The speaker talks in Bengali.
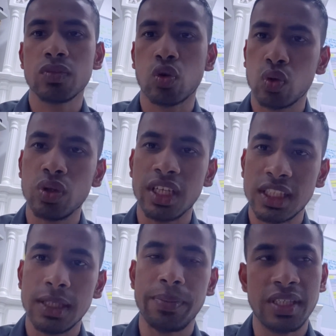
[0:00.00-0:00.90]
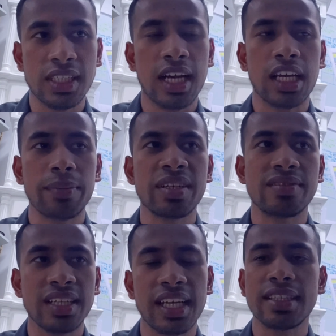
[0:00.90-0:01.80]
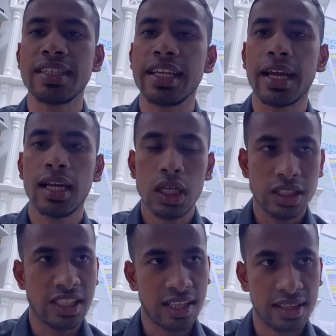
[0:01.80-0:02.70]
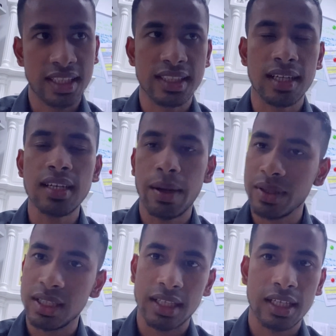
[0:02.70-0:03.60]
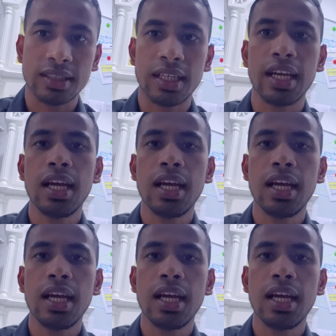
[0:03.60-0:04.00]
কোনো দেশের ভিসা কিংবা ক্রিকেট নিয়ে জানতে চান আমাদের কাছে